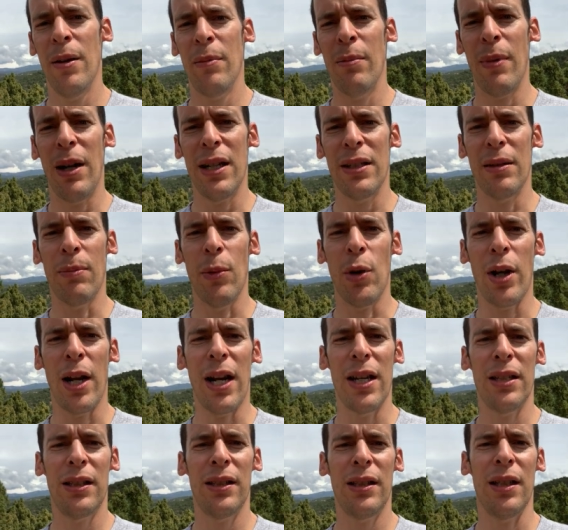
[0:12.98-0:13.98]
varias
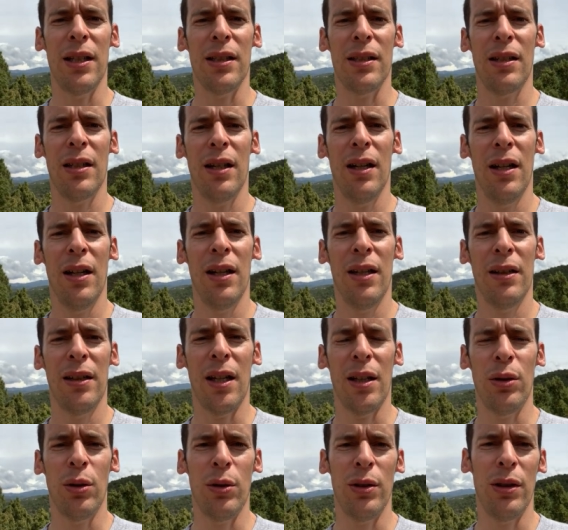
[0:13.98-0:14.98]
democracias,
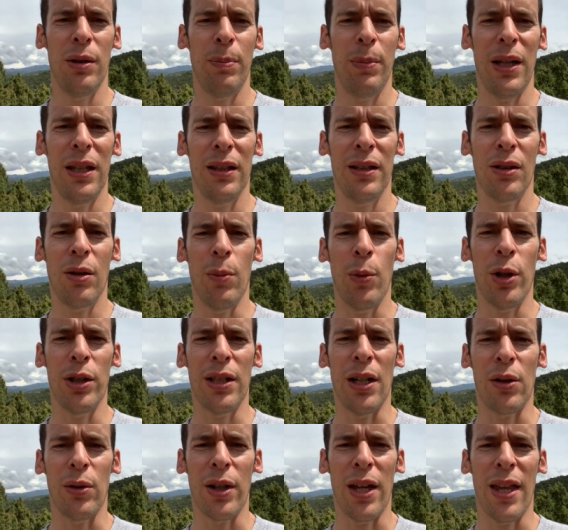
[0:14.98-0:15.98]
tanto incipientes como
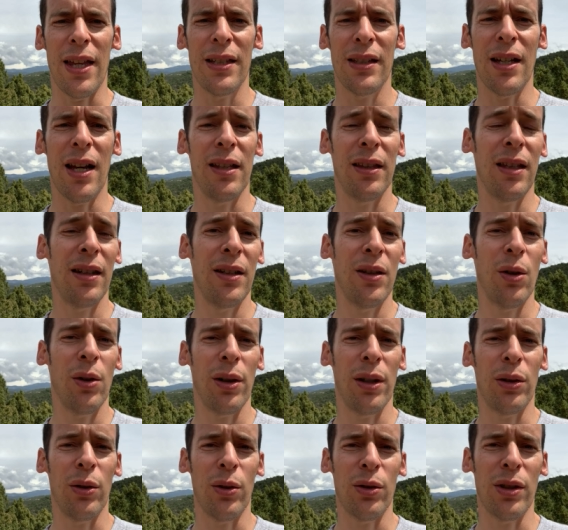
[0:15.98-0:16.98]
desarrolladas, han tenido
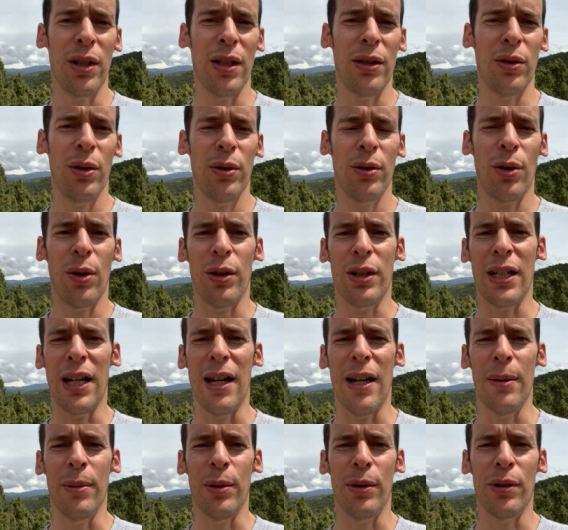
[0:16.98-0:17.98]
retrocesos o
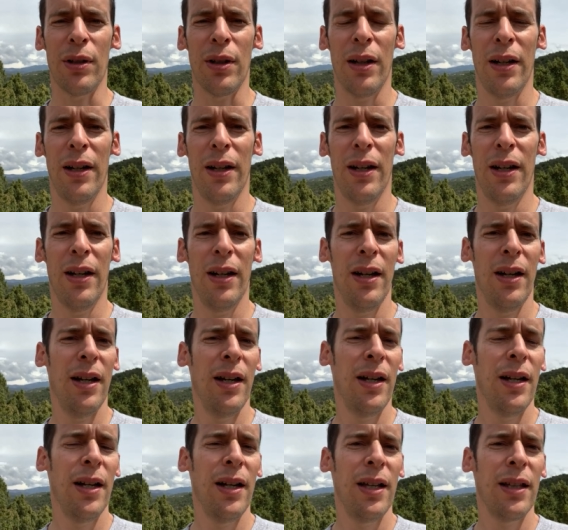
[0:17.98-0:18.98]
descalabros.
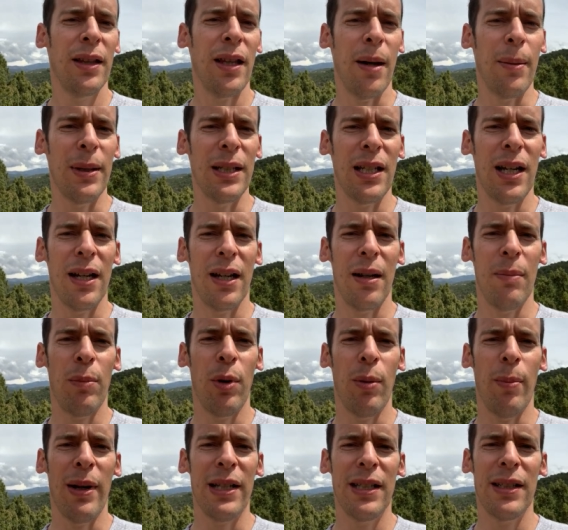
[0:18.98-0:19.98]
Tal vez el
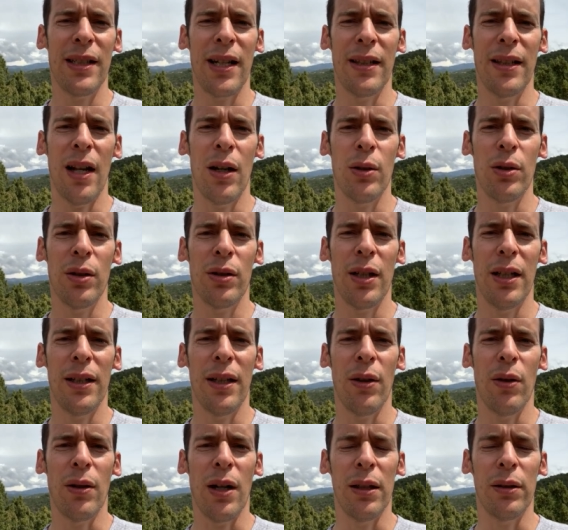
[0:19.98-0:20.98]
ejemplo más escandaloso es el
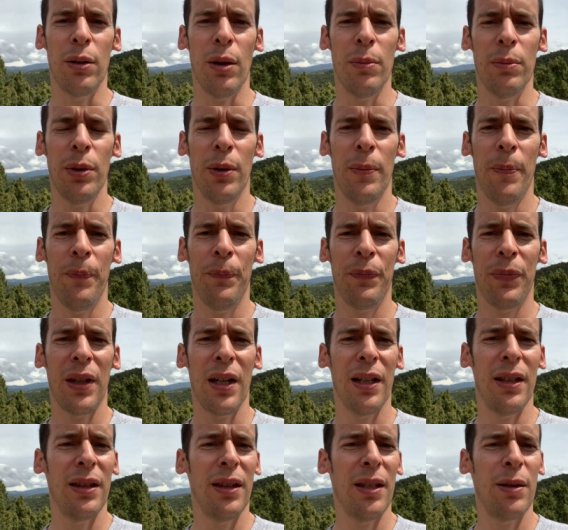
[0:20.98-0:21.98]
de Donald Trump.
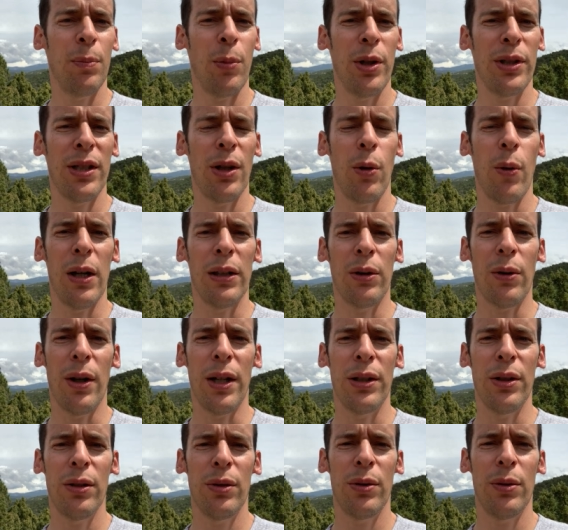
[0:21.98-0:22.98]
Después de cuatro
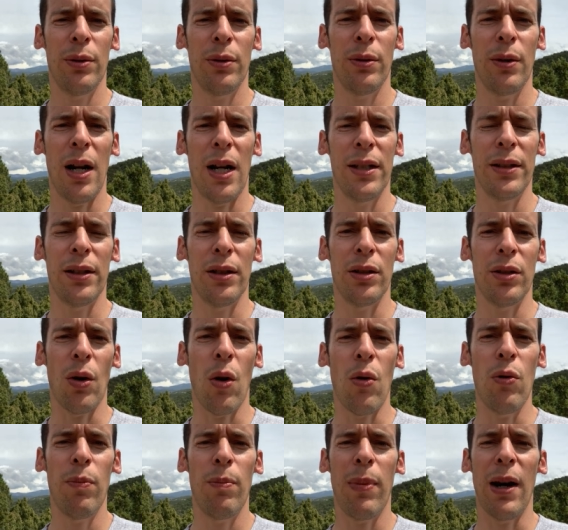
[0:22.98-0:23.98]
años de un reality
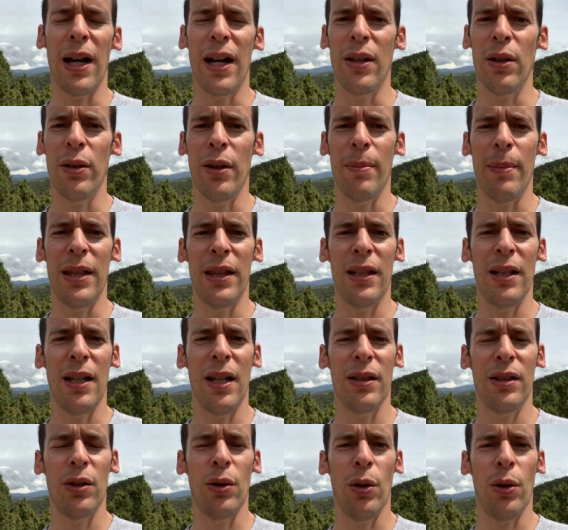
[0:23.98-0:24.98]
show plagado de
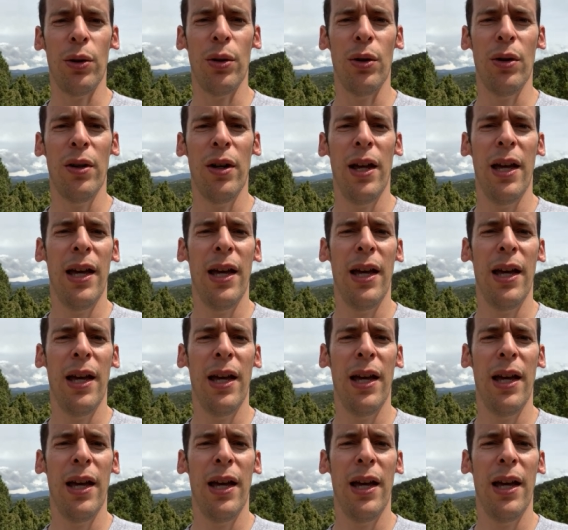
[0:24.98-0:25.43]
mentiras y odio,